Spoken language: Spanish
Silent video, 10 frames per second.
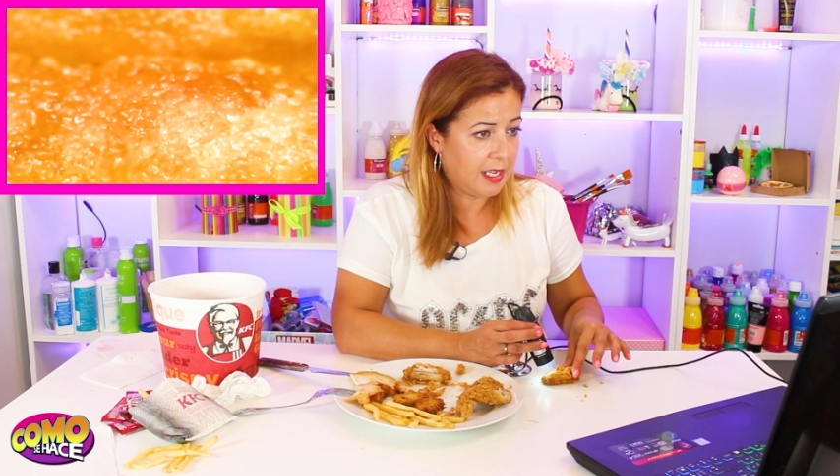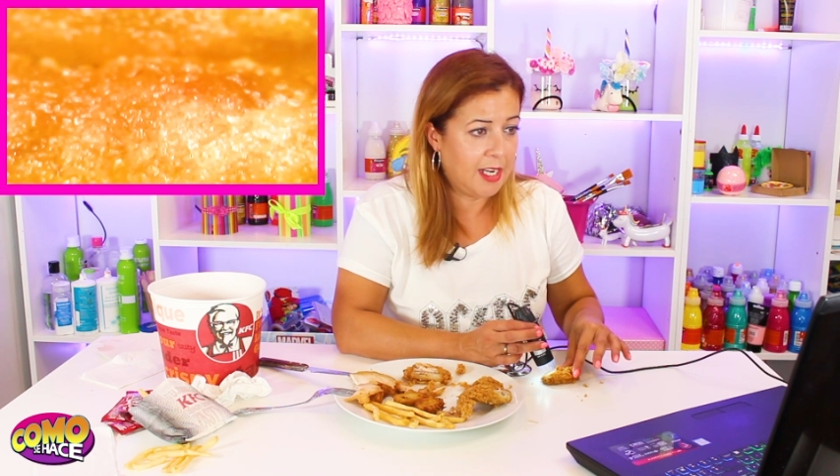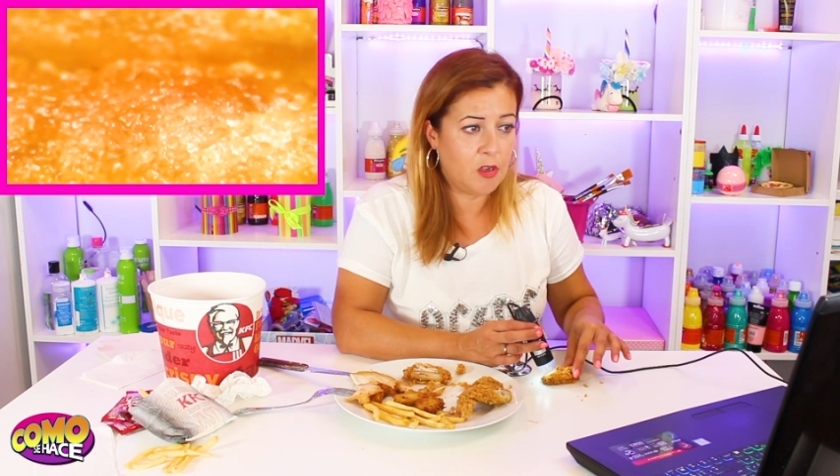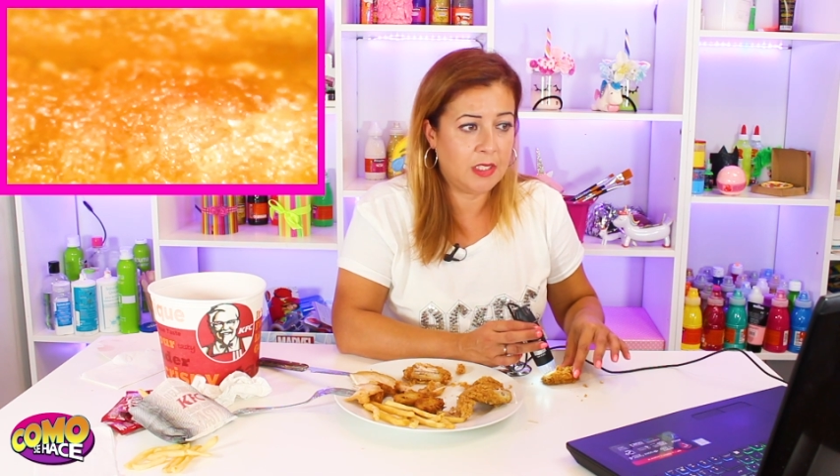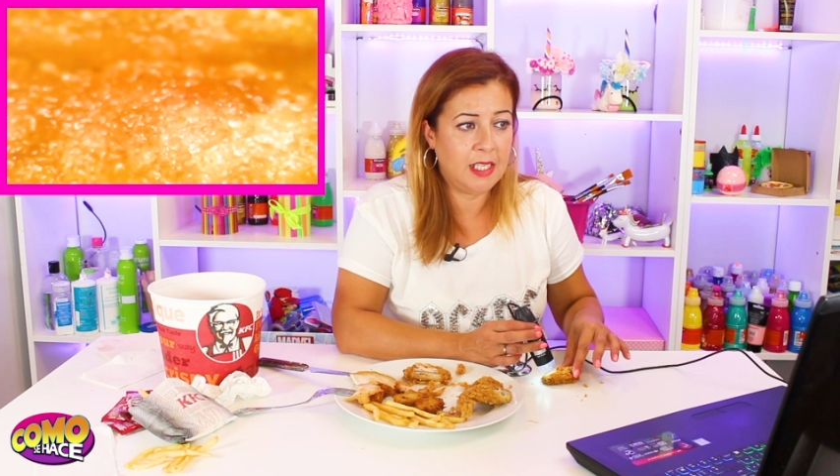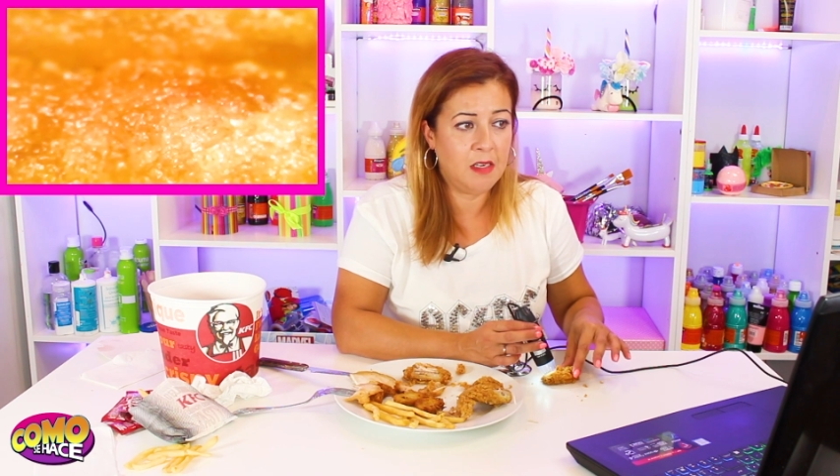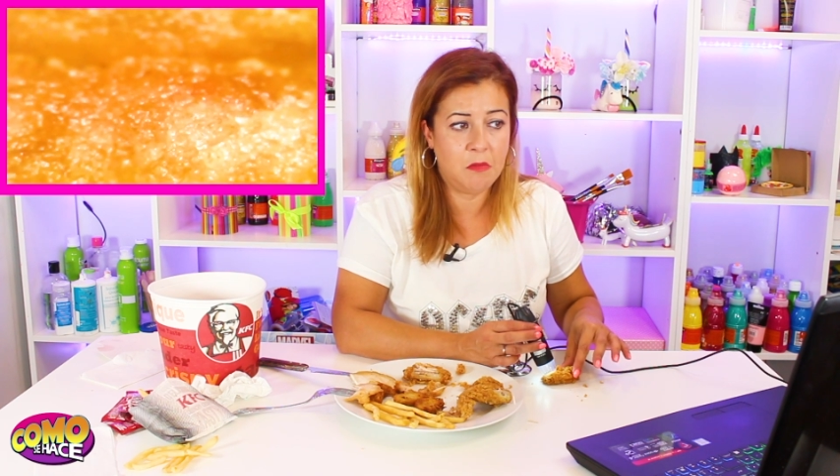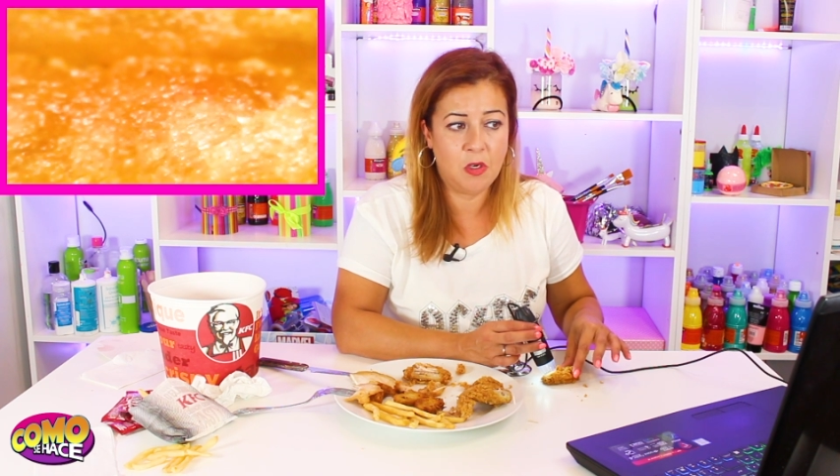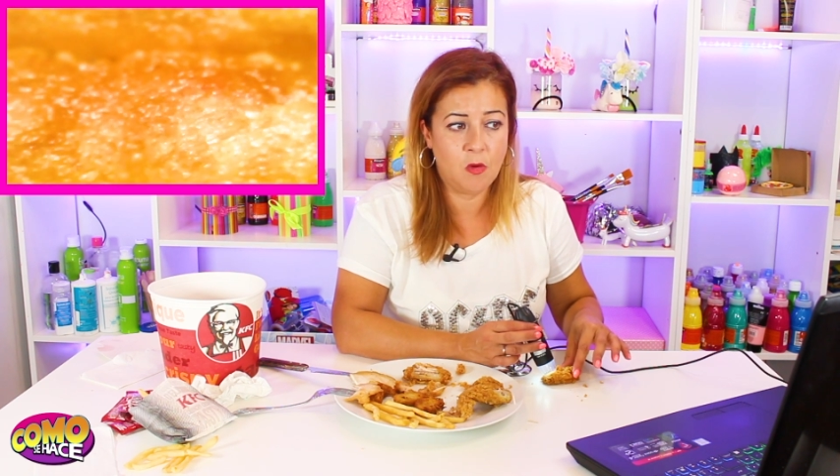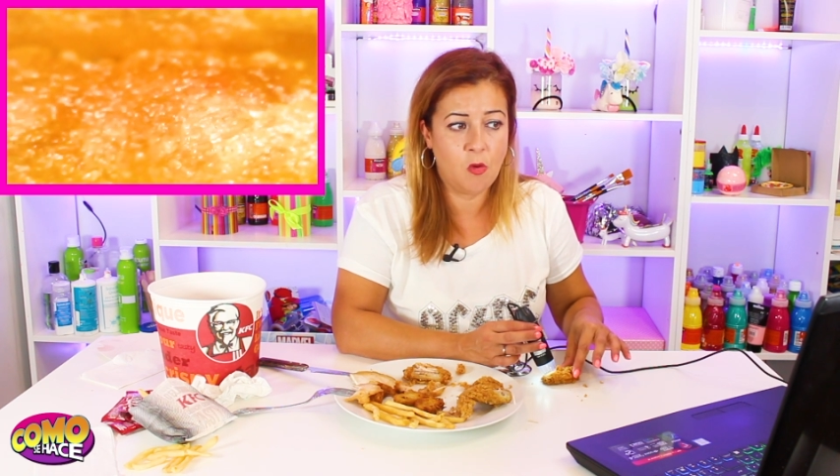Creo que tiene,
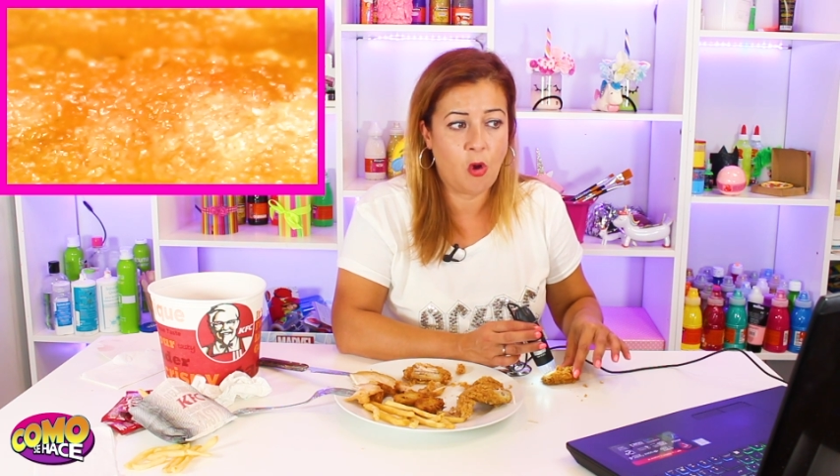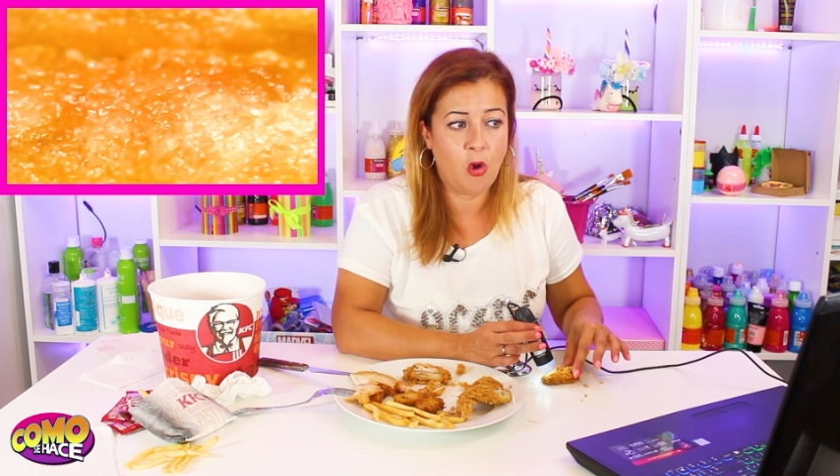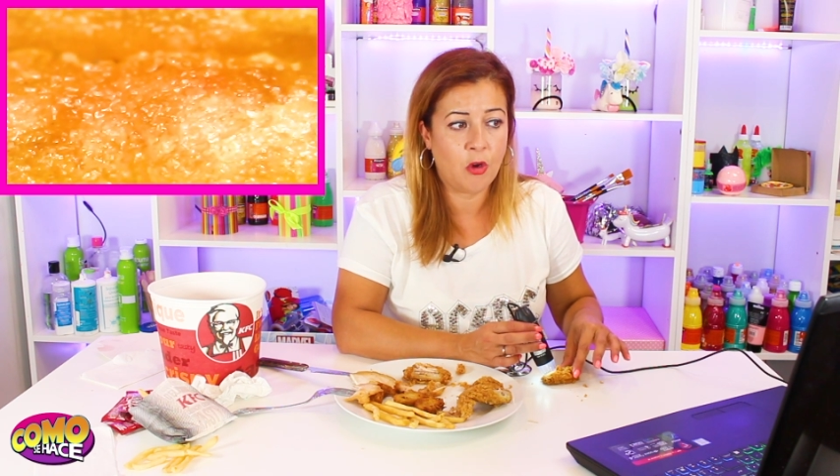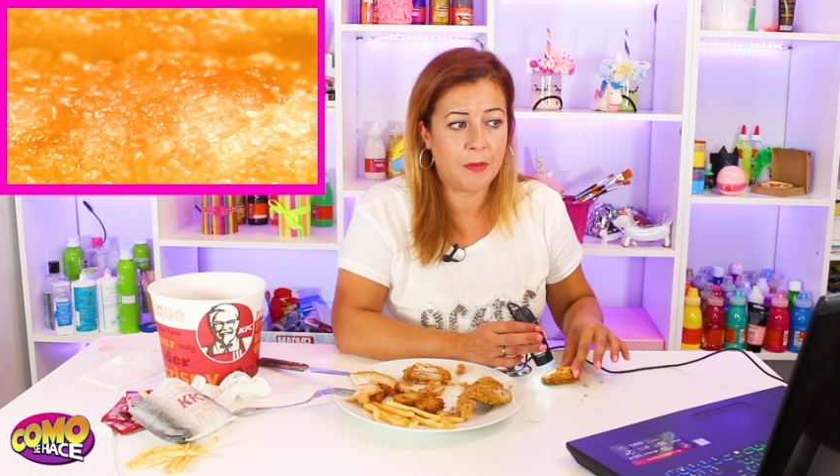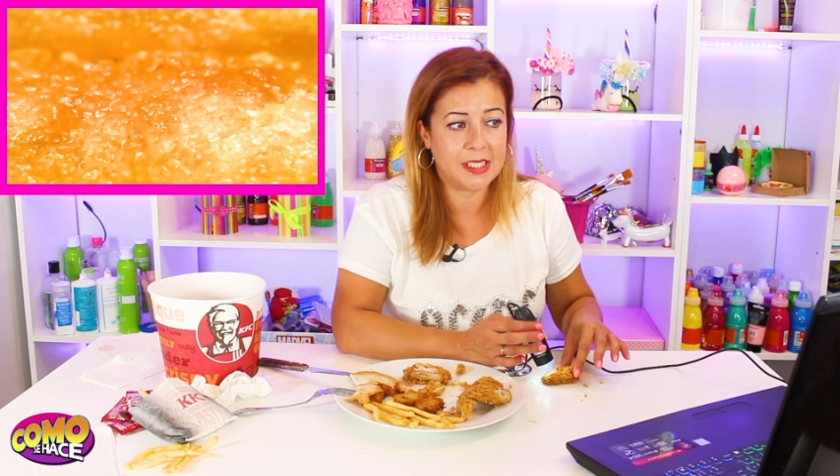bueno, un color